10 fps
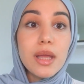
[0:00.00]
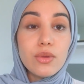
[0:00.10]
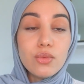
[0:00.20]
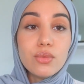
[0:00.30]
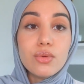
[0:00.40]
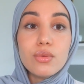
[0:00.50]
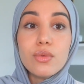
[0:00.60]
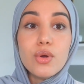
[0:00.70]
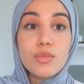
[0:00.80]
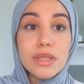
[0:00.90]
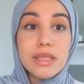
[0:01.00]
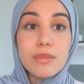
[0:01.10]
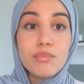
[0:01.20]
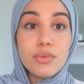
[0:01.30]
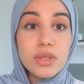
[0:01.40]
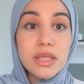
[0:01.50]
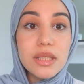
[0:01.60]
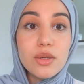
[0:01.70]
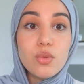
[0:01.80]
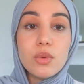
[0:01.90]
Donc commencez
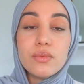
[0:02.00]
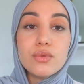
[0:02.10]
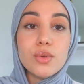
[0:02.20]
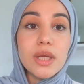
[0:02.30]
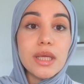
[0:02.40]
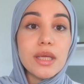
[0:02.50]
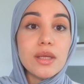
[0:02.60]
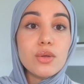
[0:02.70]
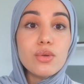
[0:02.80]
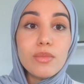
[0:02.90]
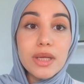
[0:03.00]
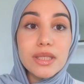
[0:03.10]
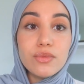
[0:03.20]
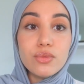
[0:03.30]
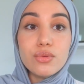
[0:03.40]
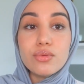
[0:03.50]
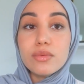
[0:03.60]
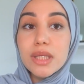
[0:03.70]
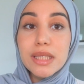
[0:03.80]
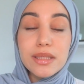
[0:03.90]
petit, au moins vous aurez une marge
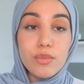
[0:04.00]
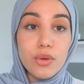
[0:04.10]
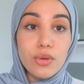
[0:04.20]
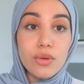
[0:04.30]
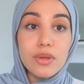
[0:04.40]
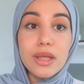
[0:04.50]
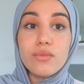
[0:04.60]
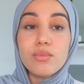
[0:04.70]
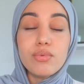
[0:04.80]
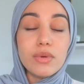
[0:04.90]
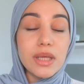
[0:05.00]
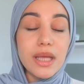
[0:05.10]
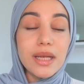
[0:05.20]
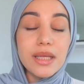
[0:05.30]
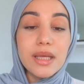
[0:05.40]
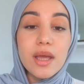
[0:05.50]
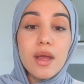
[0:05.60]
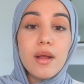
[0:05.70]
d'évolution très importante et vous pourrez y aller